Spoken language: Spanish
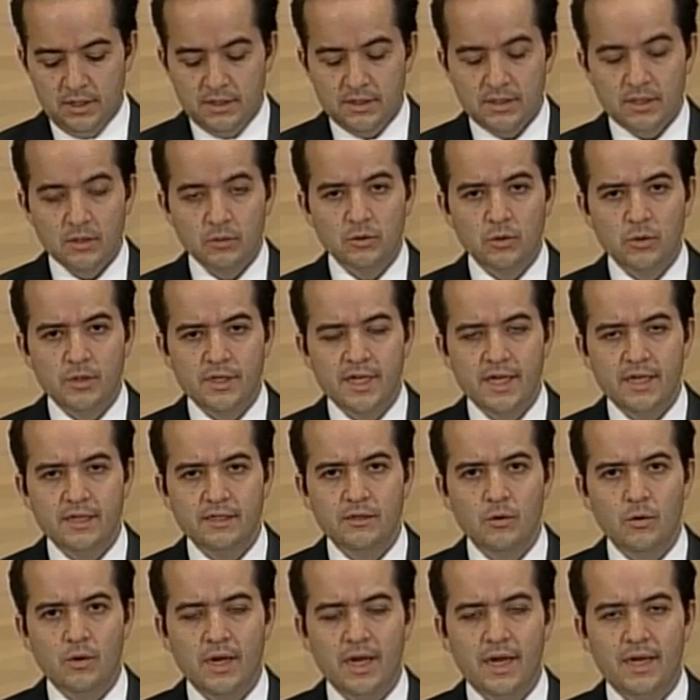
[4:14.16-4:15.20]
de autoridades
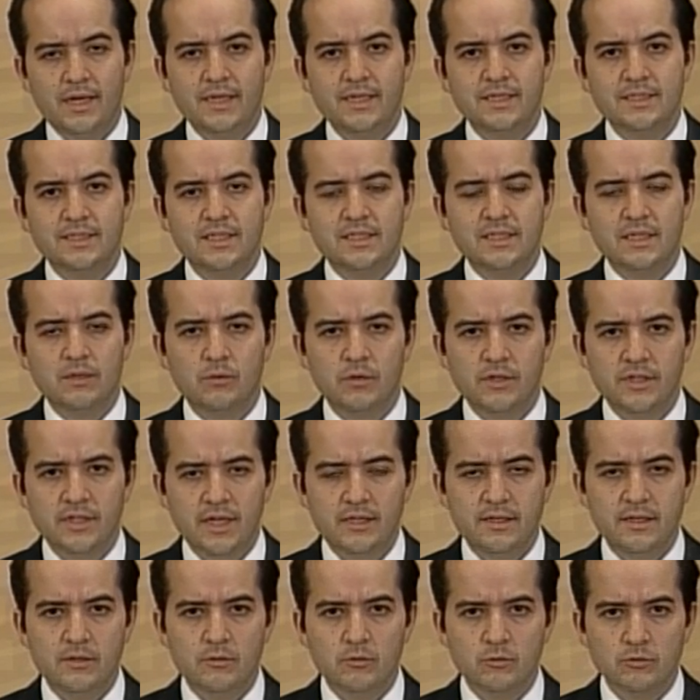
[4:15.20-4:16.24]
locales de seguridad
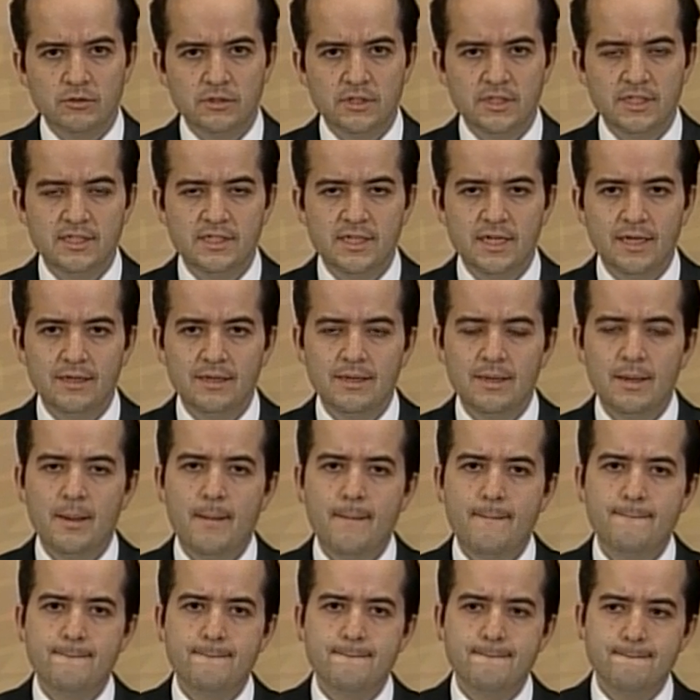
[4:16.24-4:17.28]
y de justicia
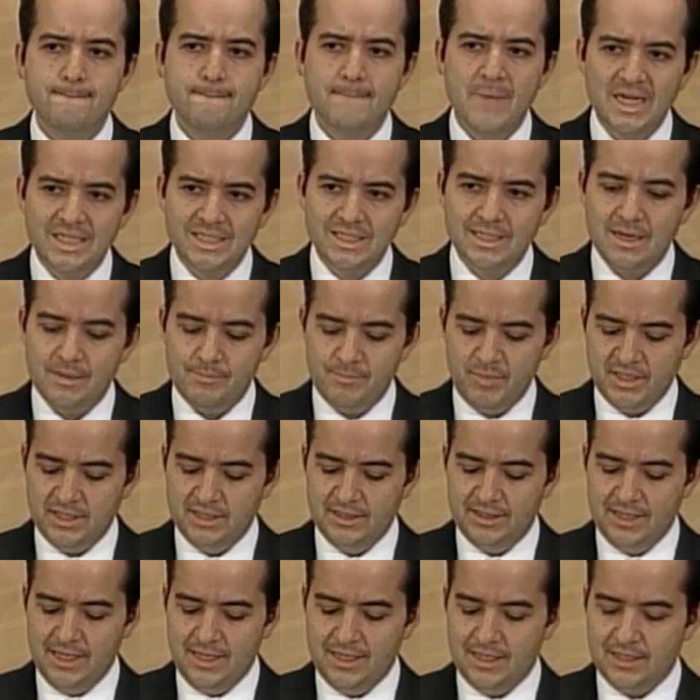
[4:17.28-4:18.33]
más
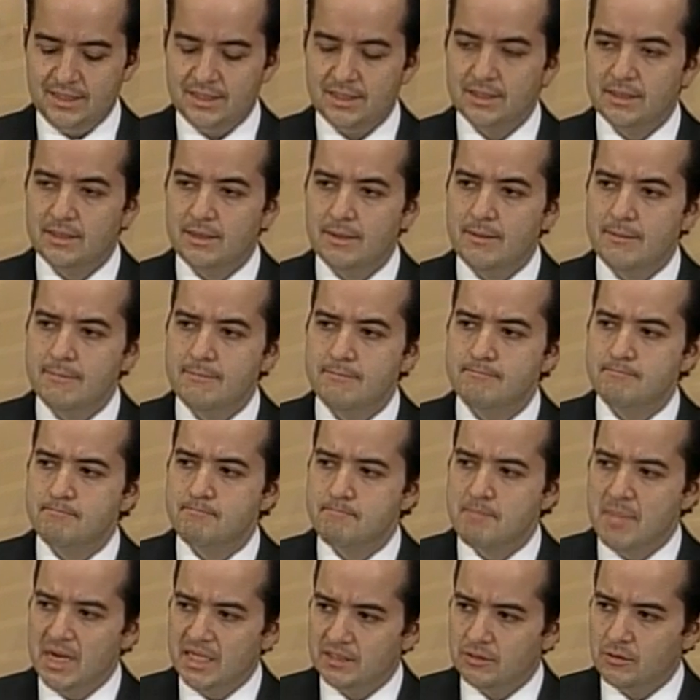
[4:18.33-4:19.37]
capacitadas,
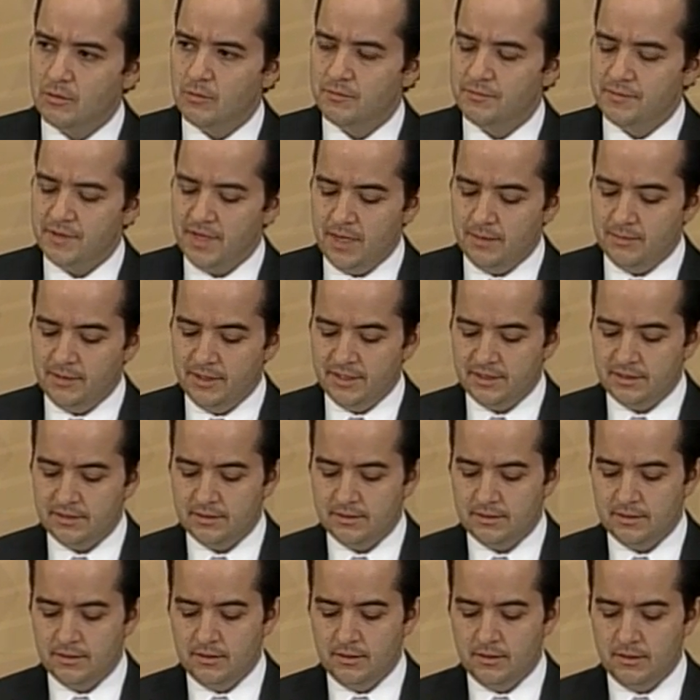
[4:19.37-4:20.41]
más confiables,
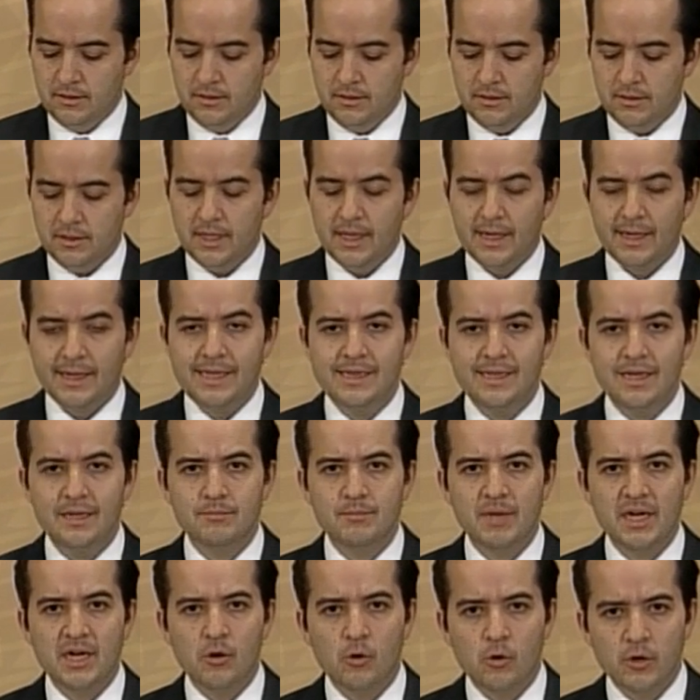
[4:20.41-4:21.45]
que rindan
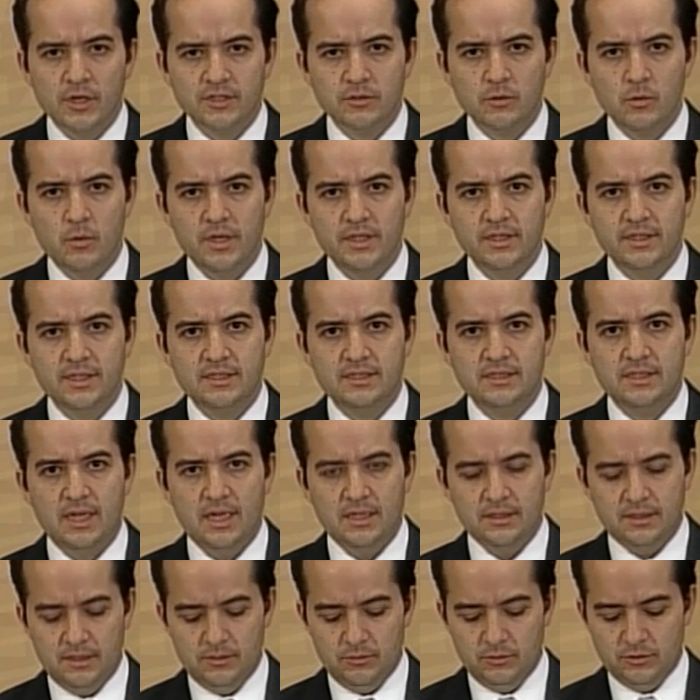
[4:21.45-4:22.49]
mejores cuentas
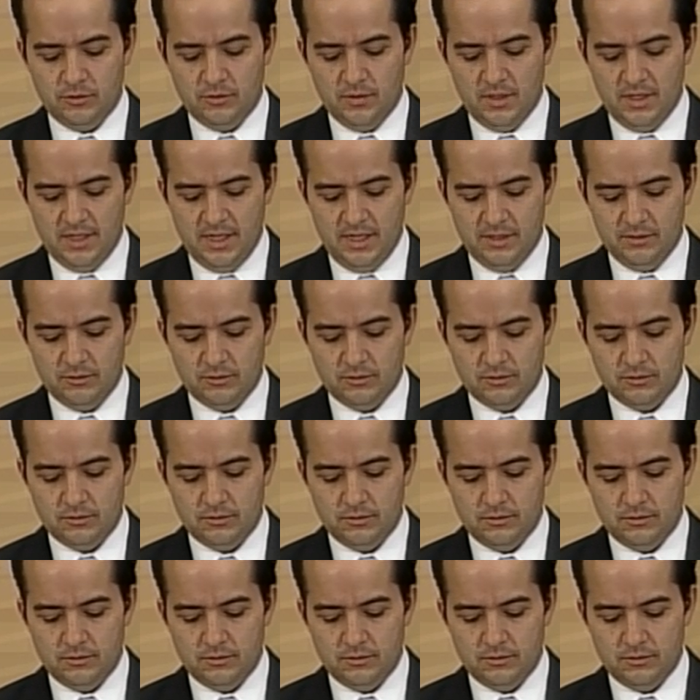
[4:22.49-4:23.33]
ante los ciudadanos.